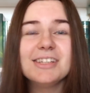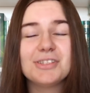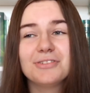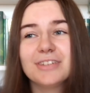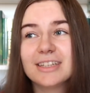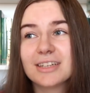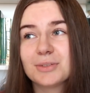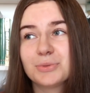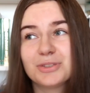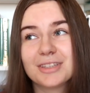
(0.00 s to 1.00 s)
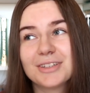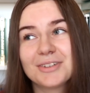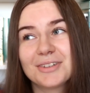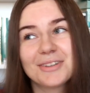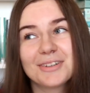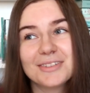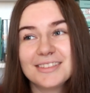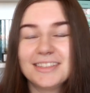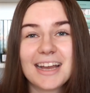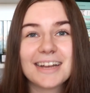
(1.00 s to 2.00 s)
czy wy, którzy tego
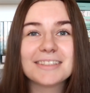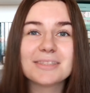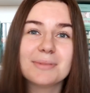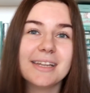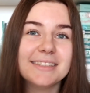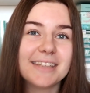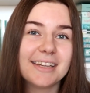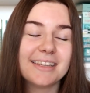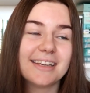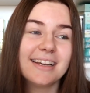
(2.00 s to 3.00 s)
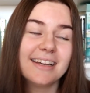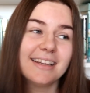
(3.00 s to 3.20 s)
dnia sobie lecieli